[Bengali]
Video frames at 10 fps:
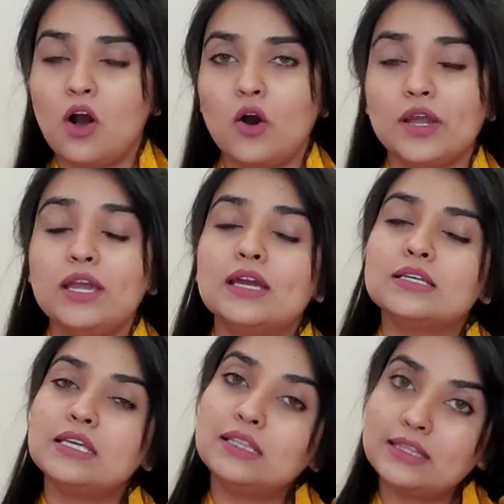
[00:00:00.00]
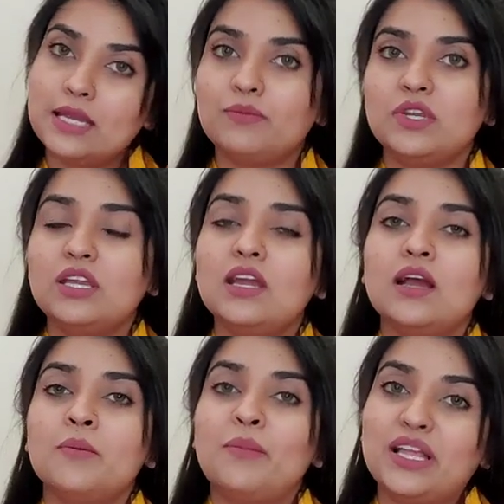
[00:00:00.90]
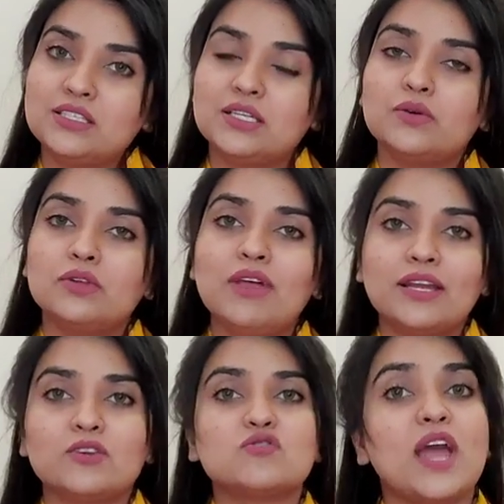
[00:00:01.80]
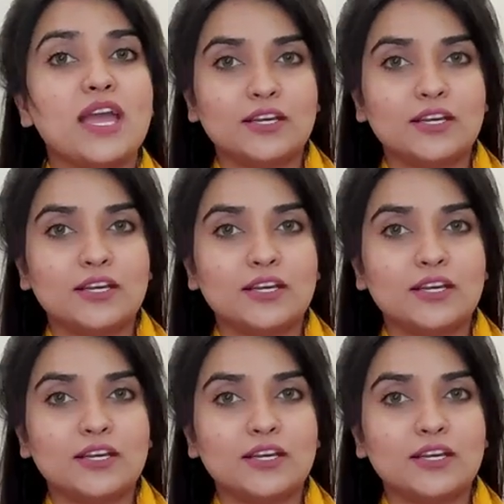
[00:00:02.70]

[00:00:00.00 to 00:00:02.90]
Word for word: হয় ঠিক তেমনি বাচ্চারাও কিন্তু এক একজন